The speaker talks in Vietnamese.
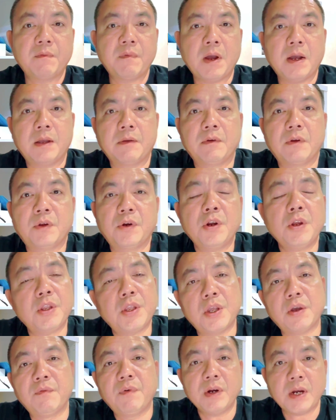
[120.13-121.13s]
vân, có rất
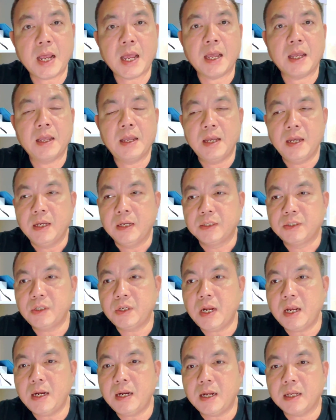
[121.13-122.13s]
nhiều vấn đề. Cho
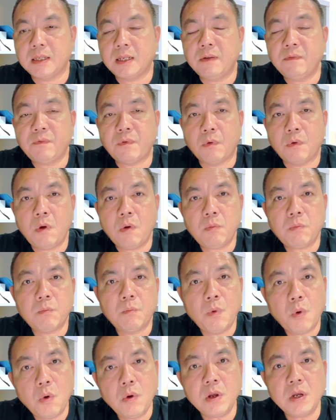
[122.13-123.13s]
nên là chính phủ Úc
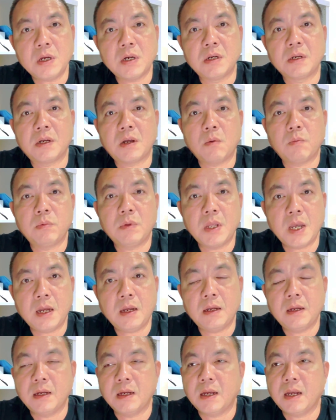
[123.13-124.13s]
muốn người công nhân
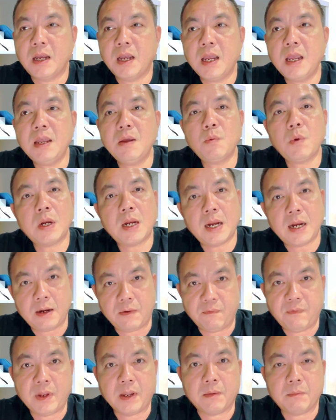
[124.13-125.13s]
khi qua đây
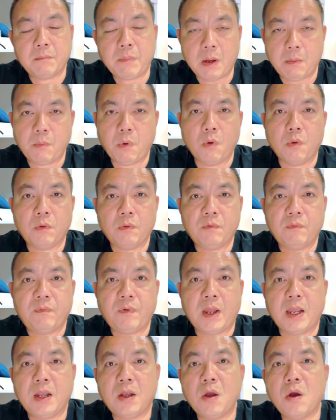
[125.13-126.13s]
làm việc bắt buộc
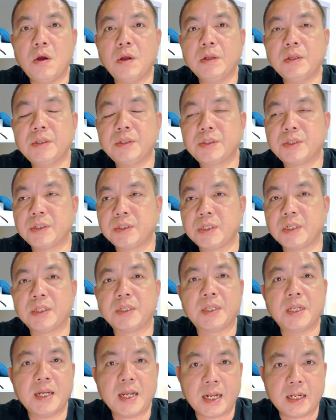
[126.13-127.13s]
phải có chương
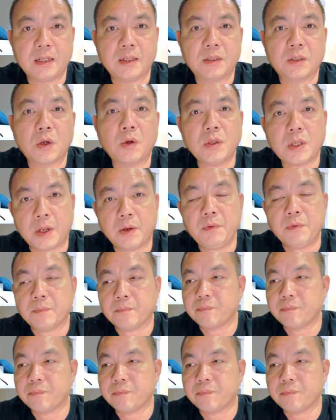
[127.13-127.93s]
trình tiếng Anh tối thiểu.